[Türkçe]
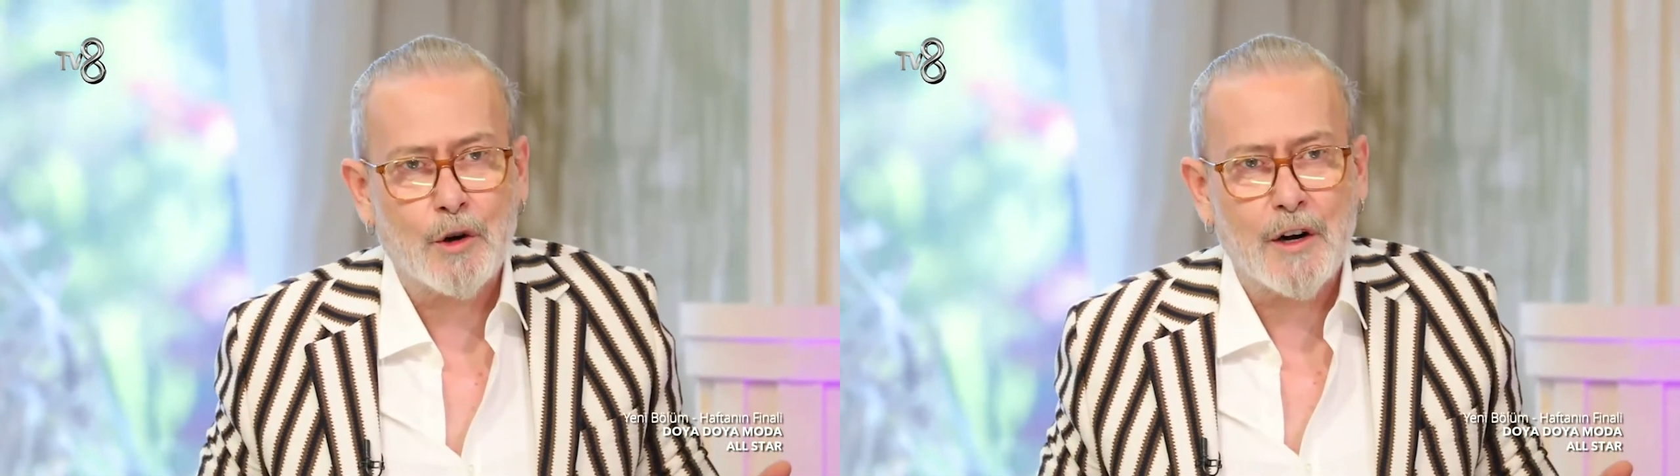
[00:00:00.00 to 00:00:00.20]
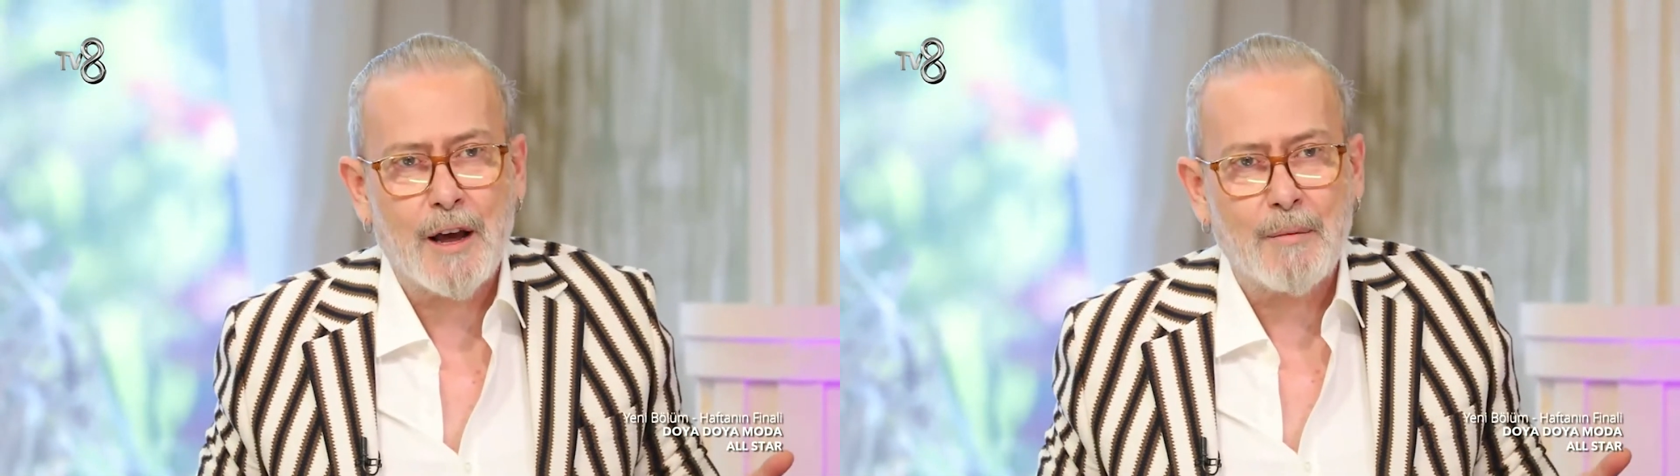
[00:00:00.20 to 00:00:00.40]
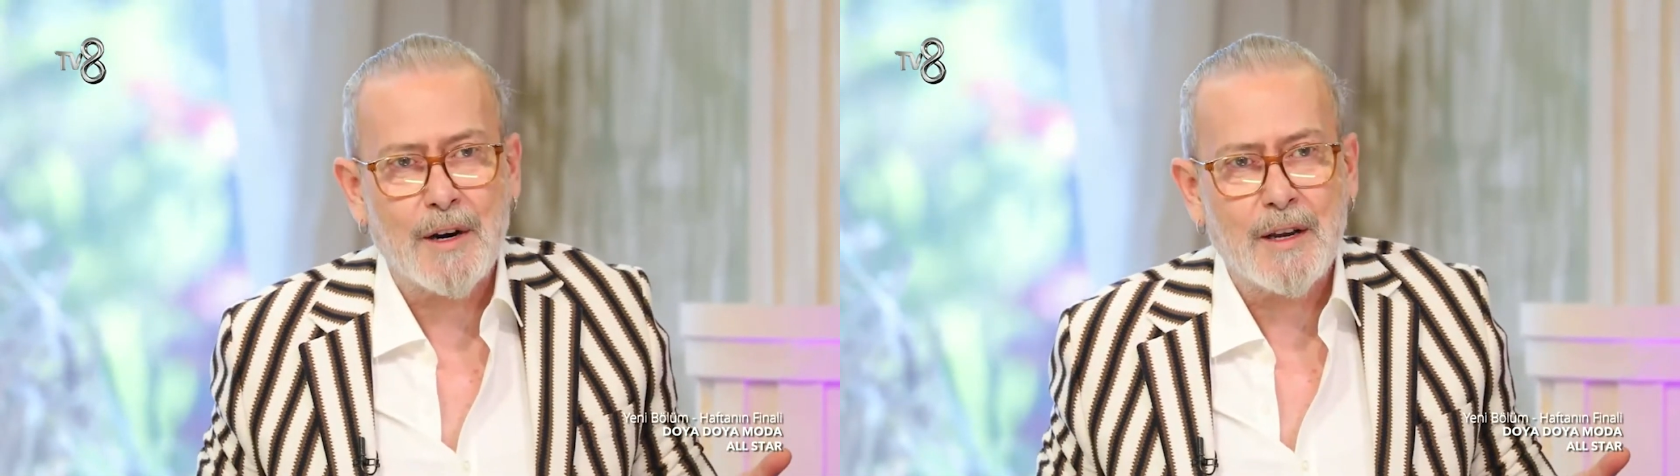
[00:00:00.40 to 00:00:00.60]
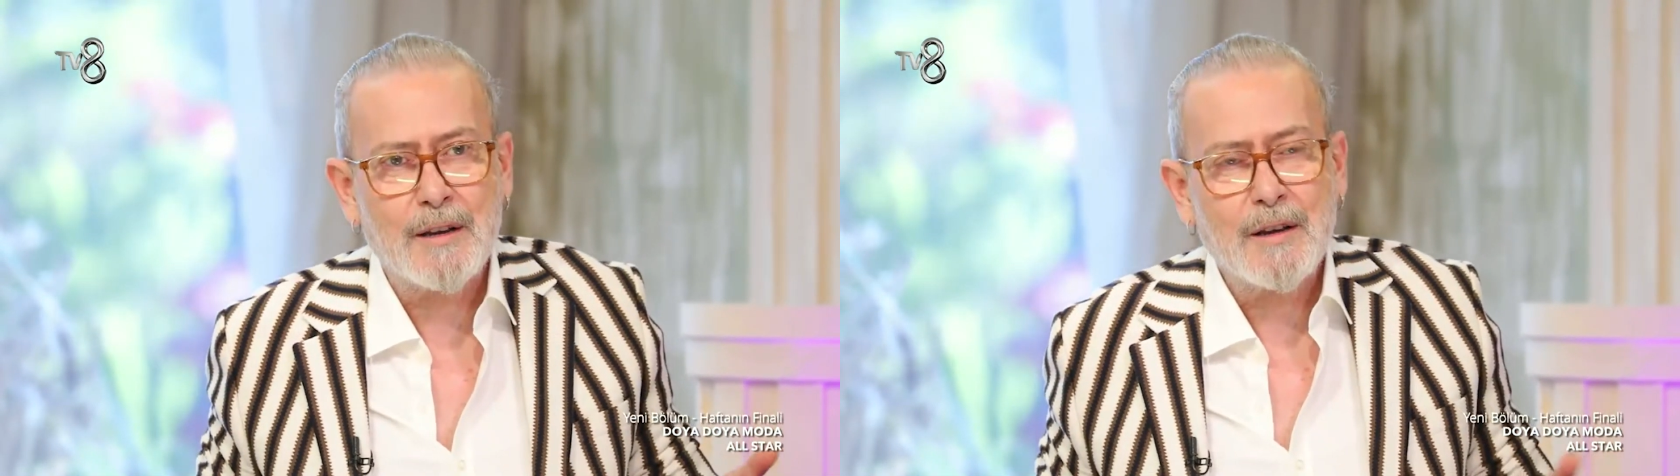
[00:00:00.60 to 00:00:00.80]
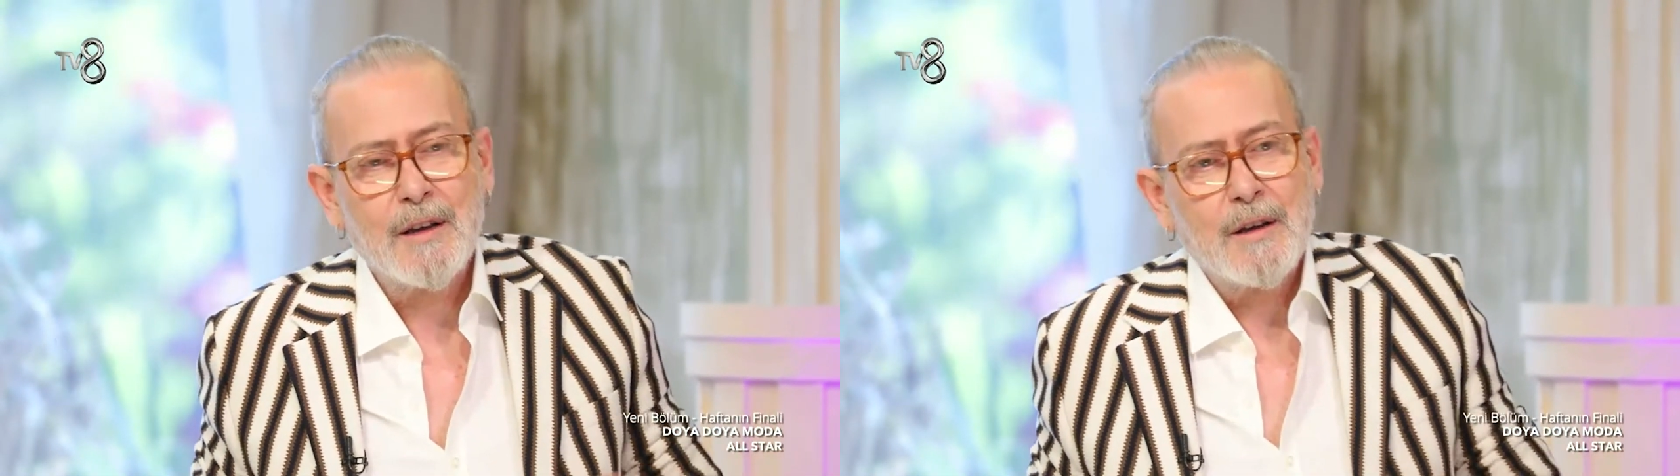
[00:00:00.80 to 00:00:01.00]
önemli.
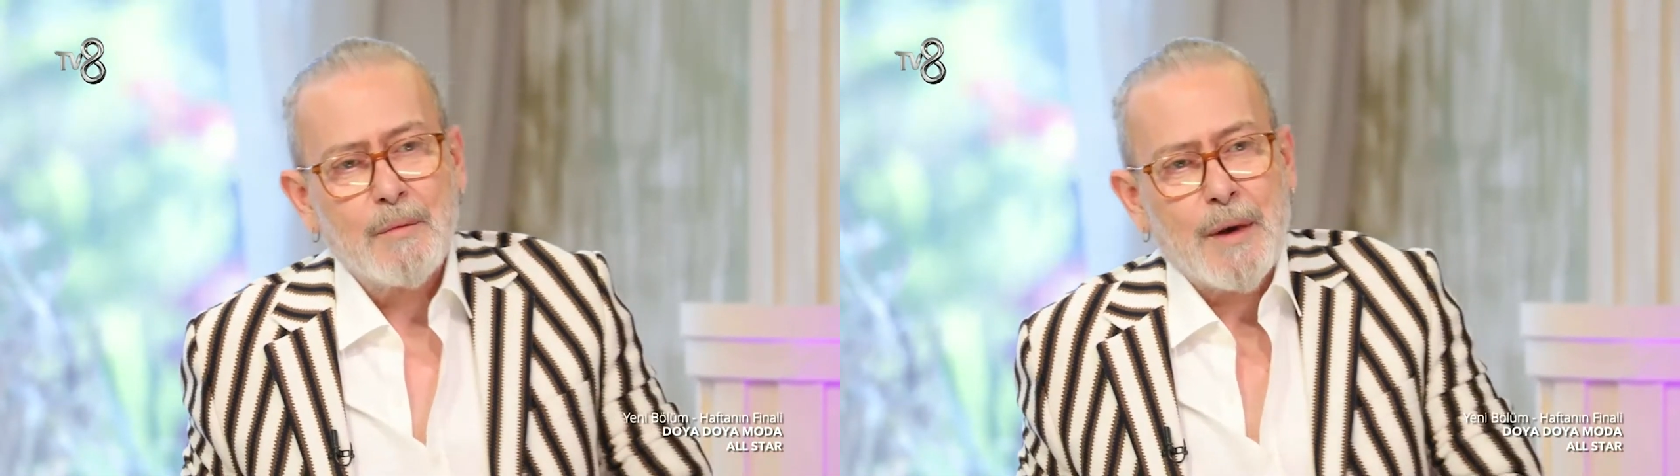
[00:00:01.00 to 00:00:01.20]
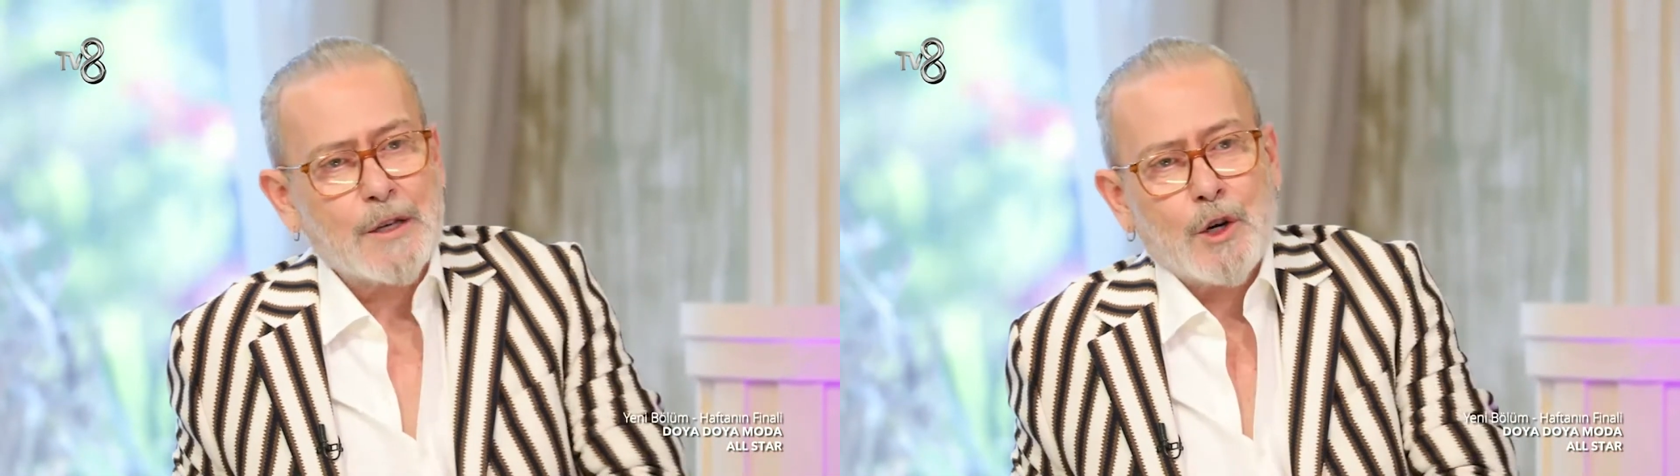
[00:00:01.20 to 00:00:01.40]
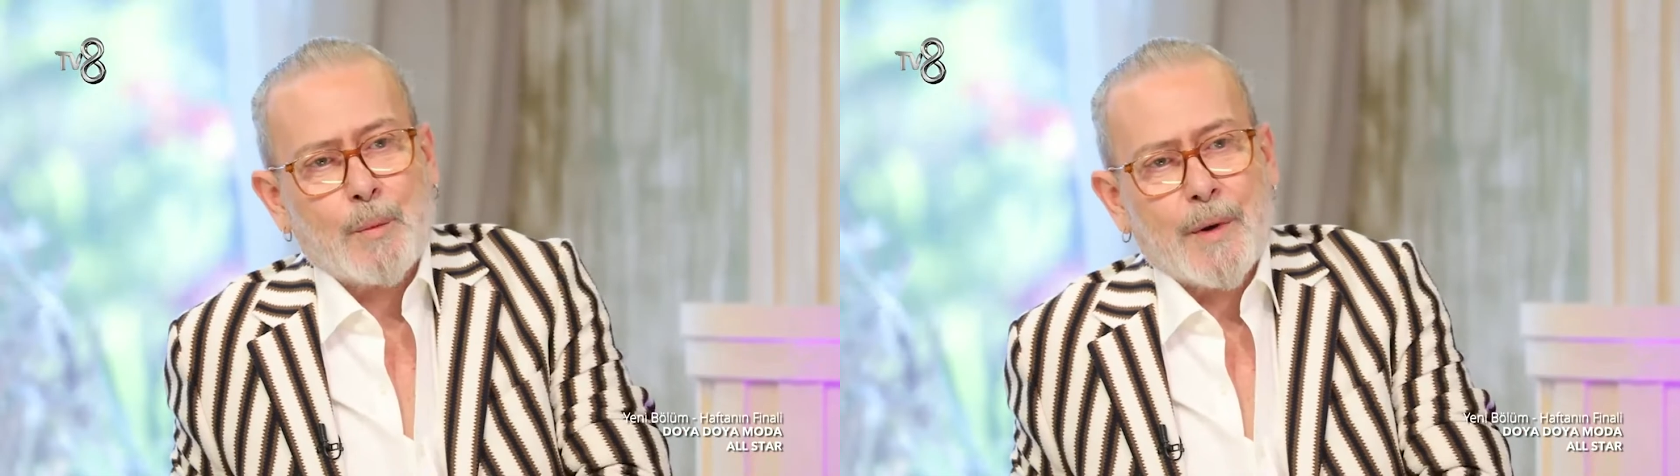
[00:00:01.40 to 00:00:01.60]
Ben çok